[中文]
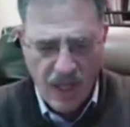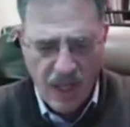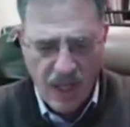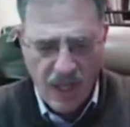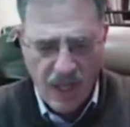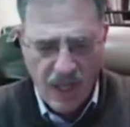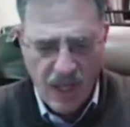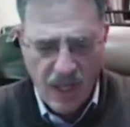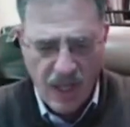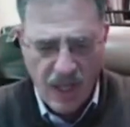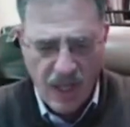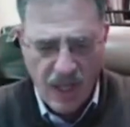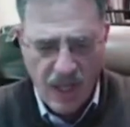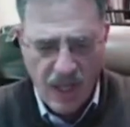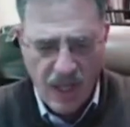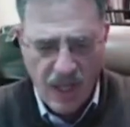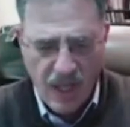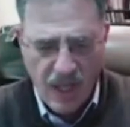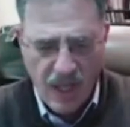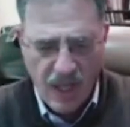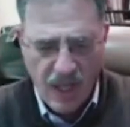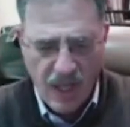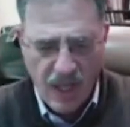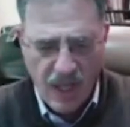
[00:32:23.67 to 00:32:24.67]
采用这
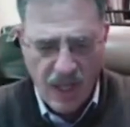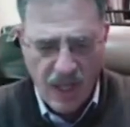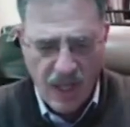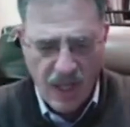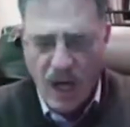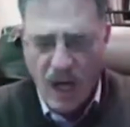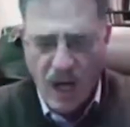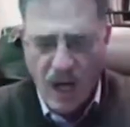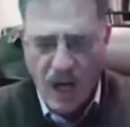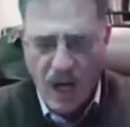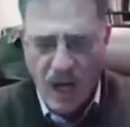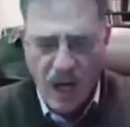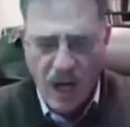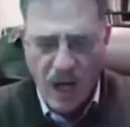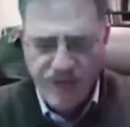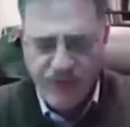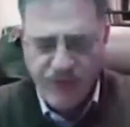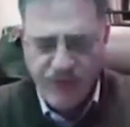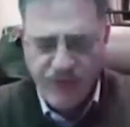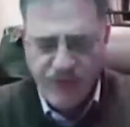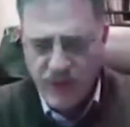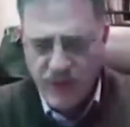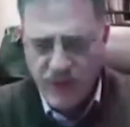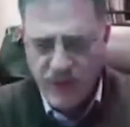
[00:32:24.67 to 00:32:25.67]
样的策
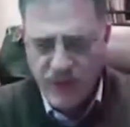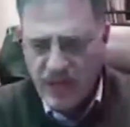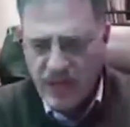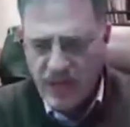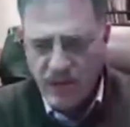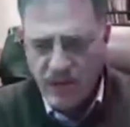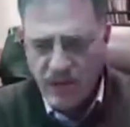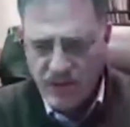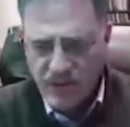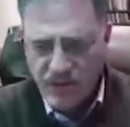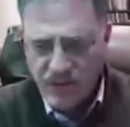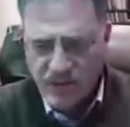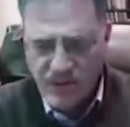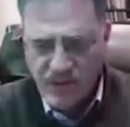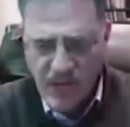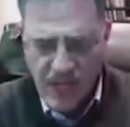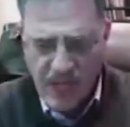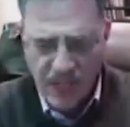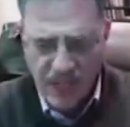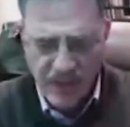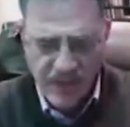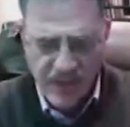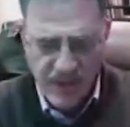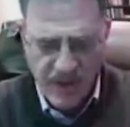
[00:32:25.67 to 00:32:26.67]
略，其实
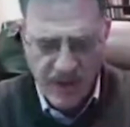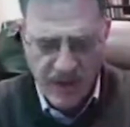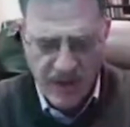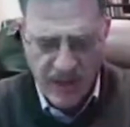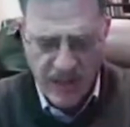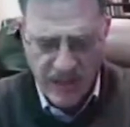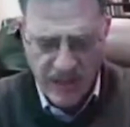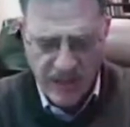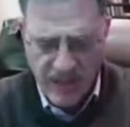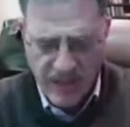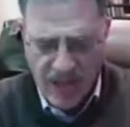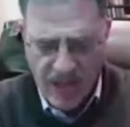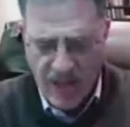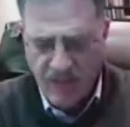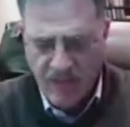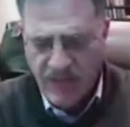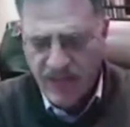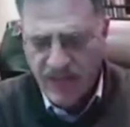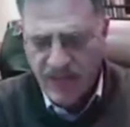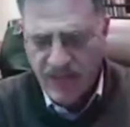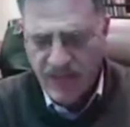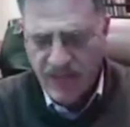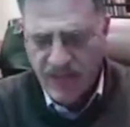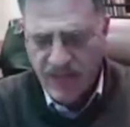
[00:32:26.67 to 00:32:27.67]
是可以
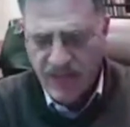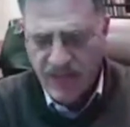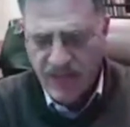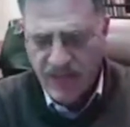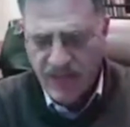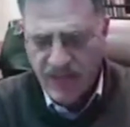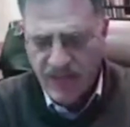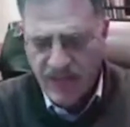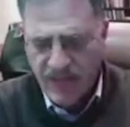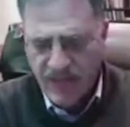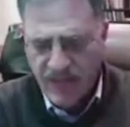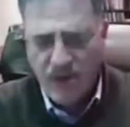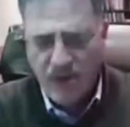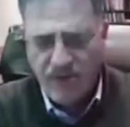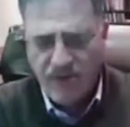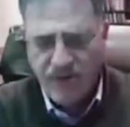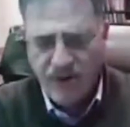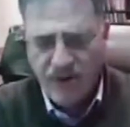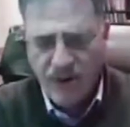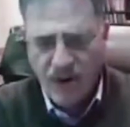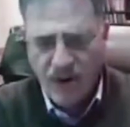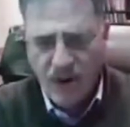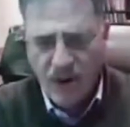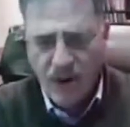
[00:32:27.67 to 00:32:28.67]
有效的去
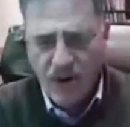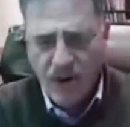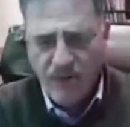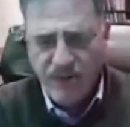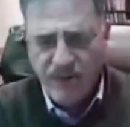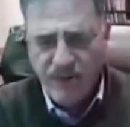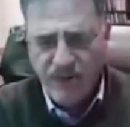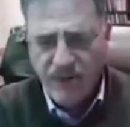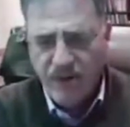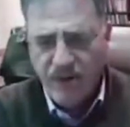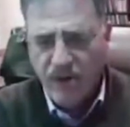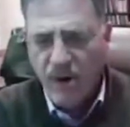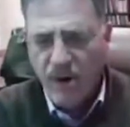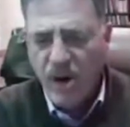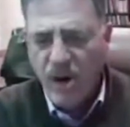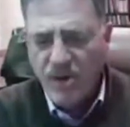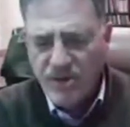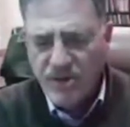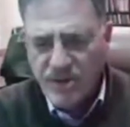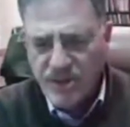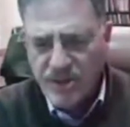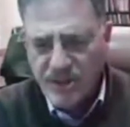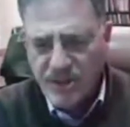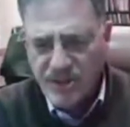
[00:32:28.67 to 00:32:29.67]
瓦解跟抹
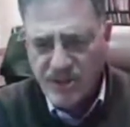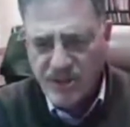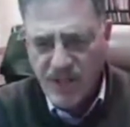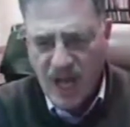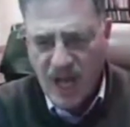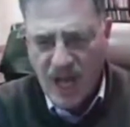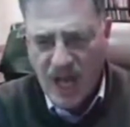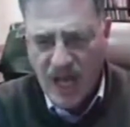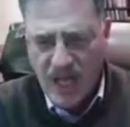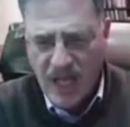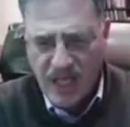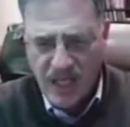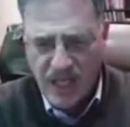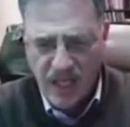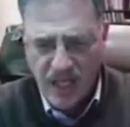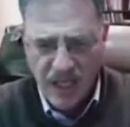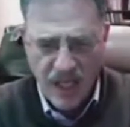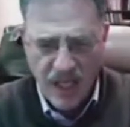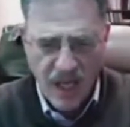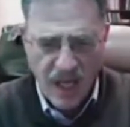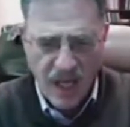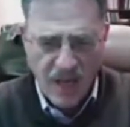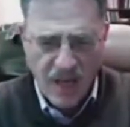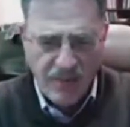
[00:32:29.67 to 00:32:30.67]
黑所
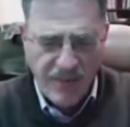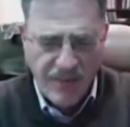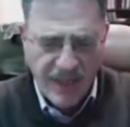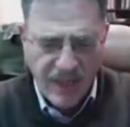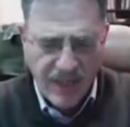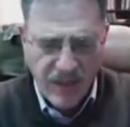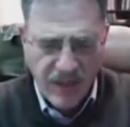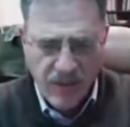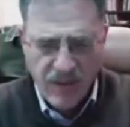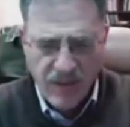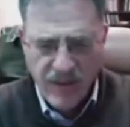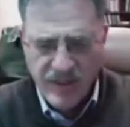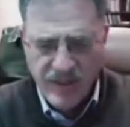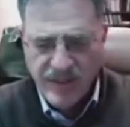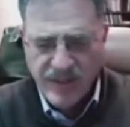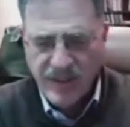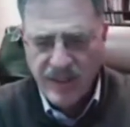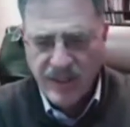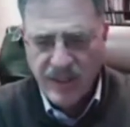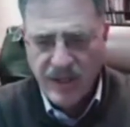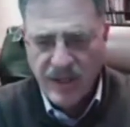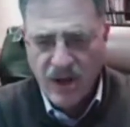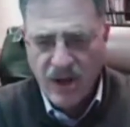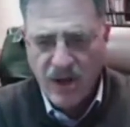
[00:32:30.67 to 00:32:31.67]
有
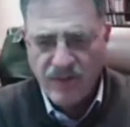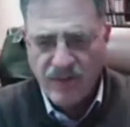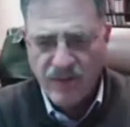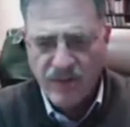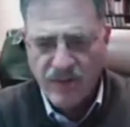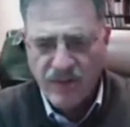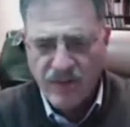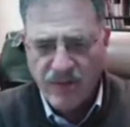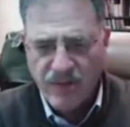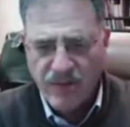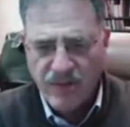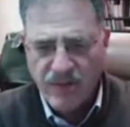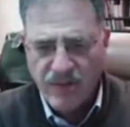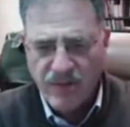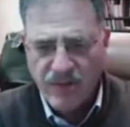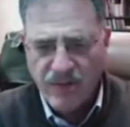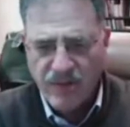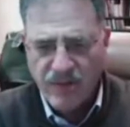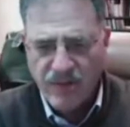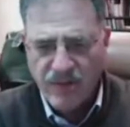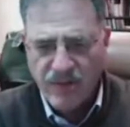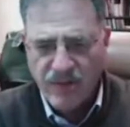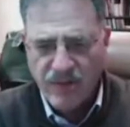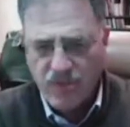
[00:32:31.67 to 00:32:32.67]
反
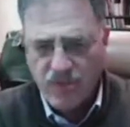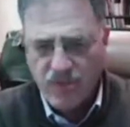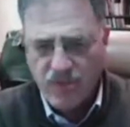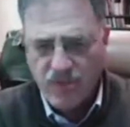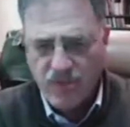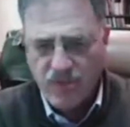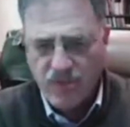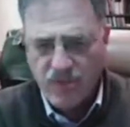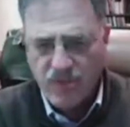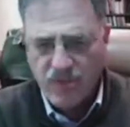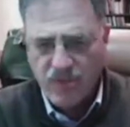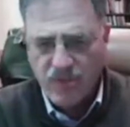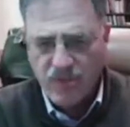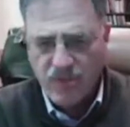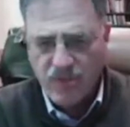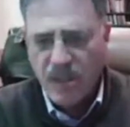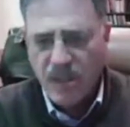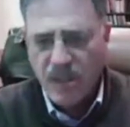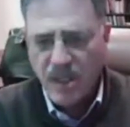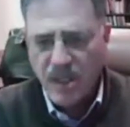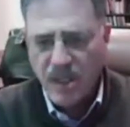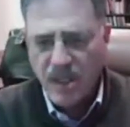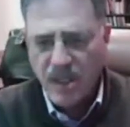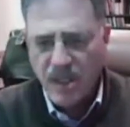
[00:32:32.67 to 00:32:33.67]
对中
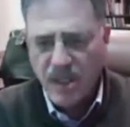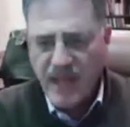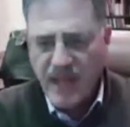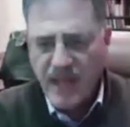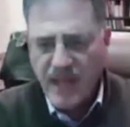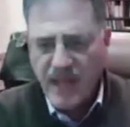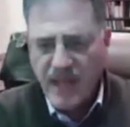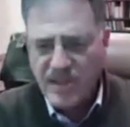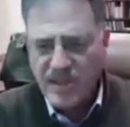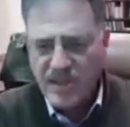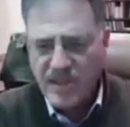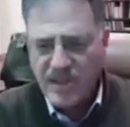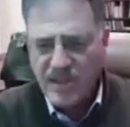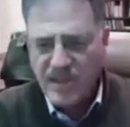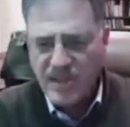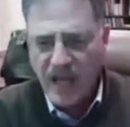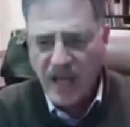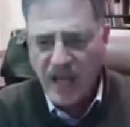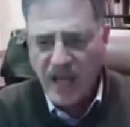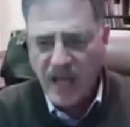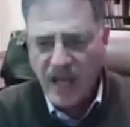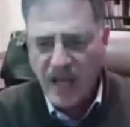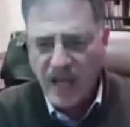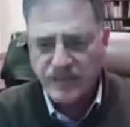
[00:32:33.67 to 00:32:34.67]
国政权的这个
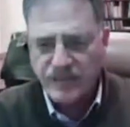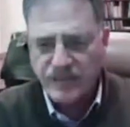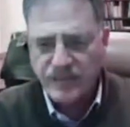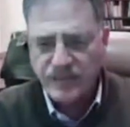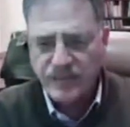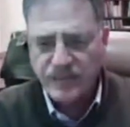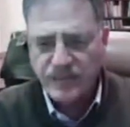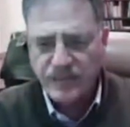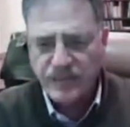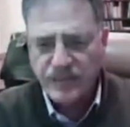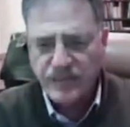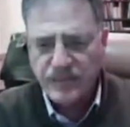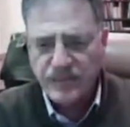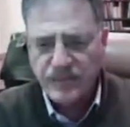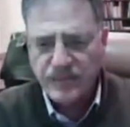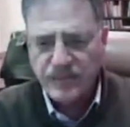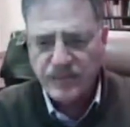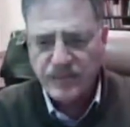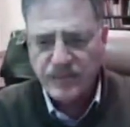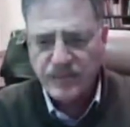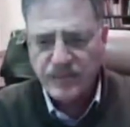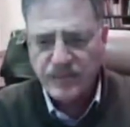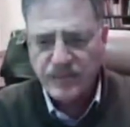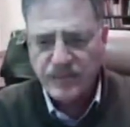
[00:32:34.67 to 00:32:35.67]
力量。
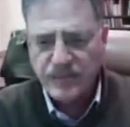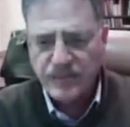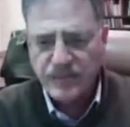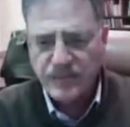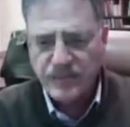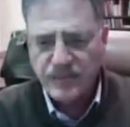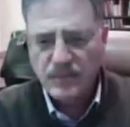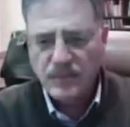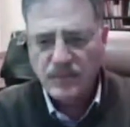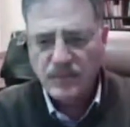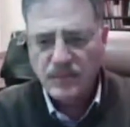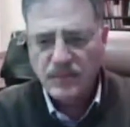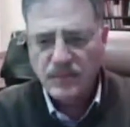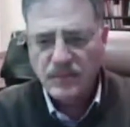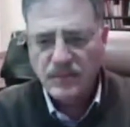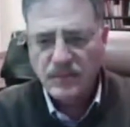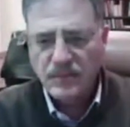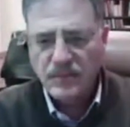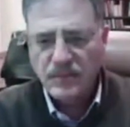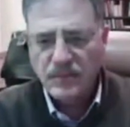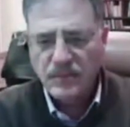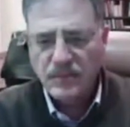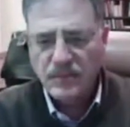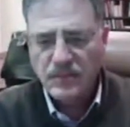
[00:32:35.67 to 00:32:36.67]
我们再来看下一
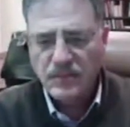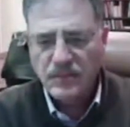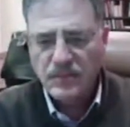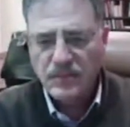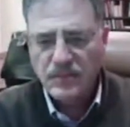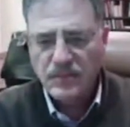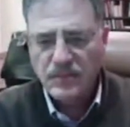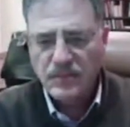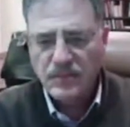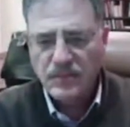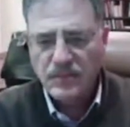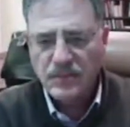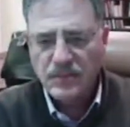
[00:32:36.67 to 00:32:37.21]
张投影片。